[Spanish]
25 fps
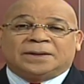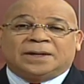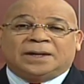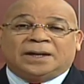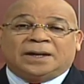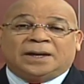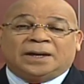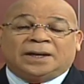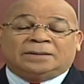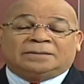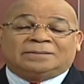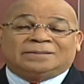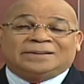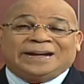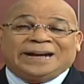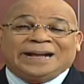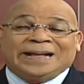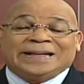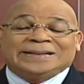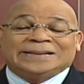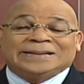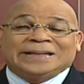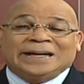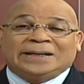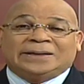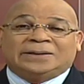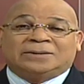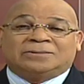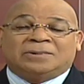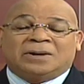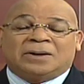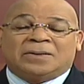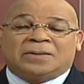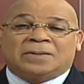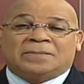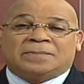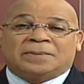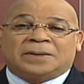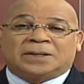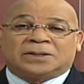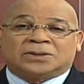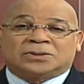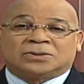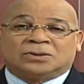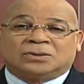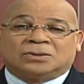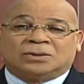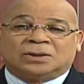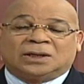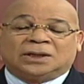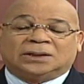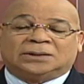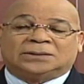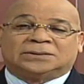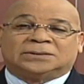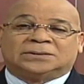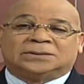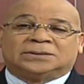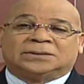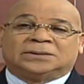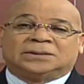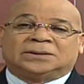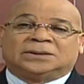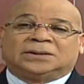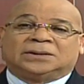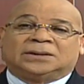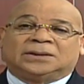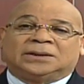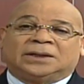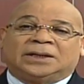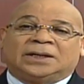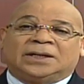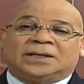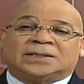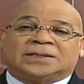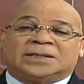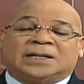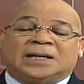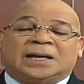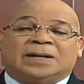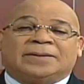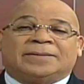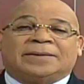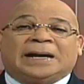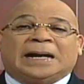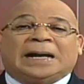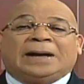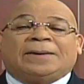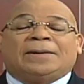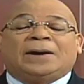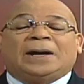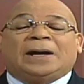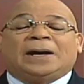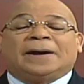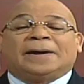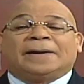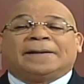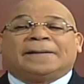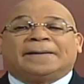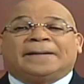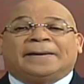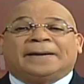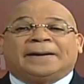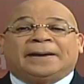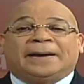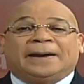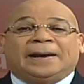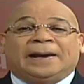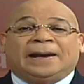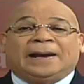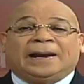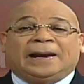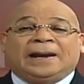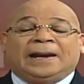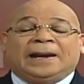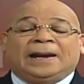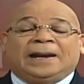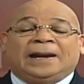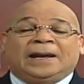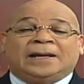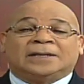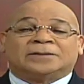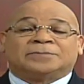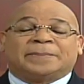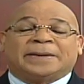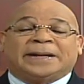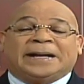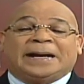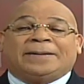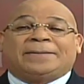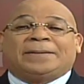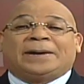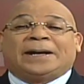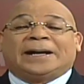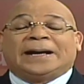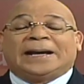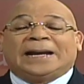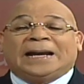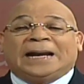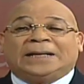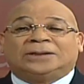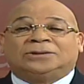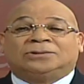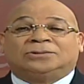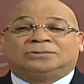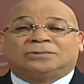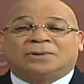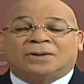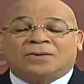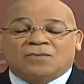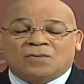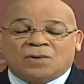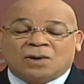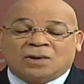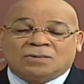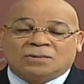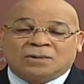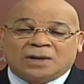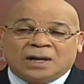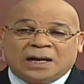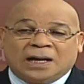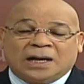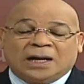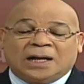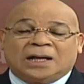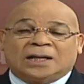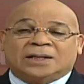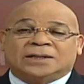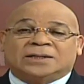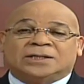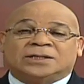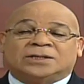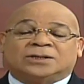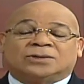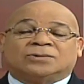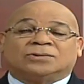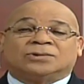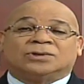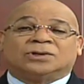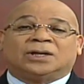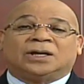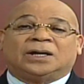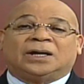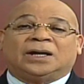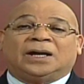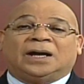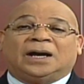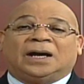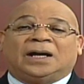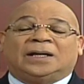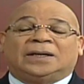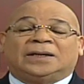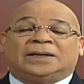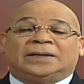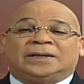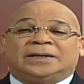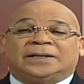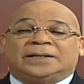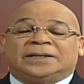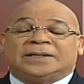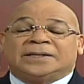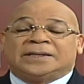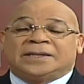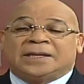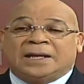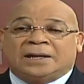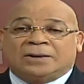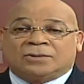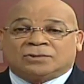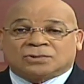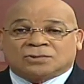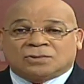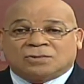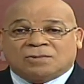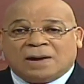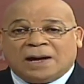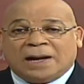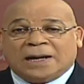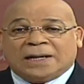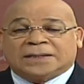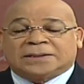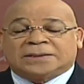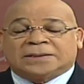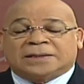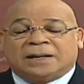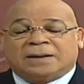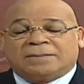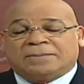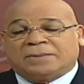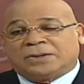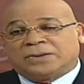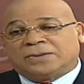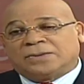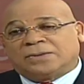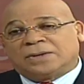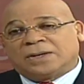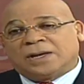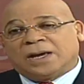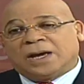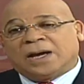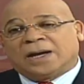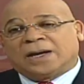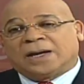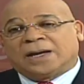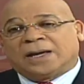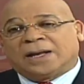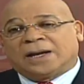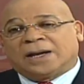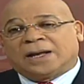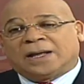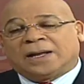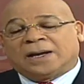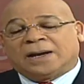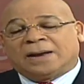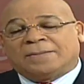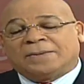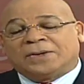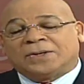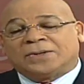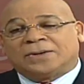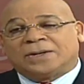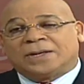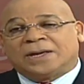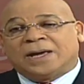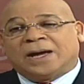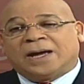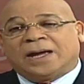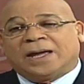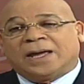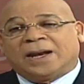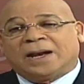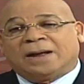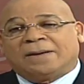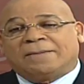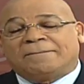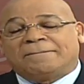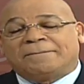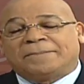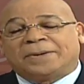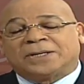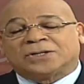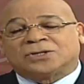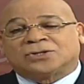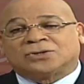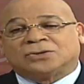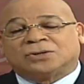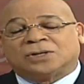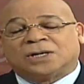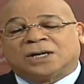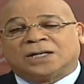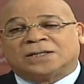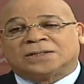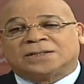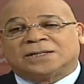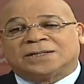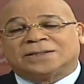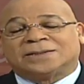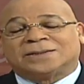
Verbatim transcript: 39 eh, personas que celebraban, el, esperaban el año nuevo en una discoteca de los cuales la mayoría, era, la mayoría eran personas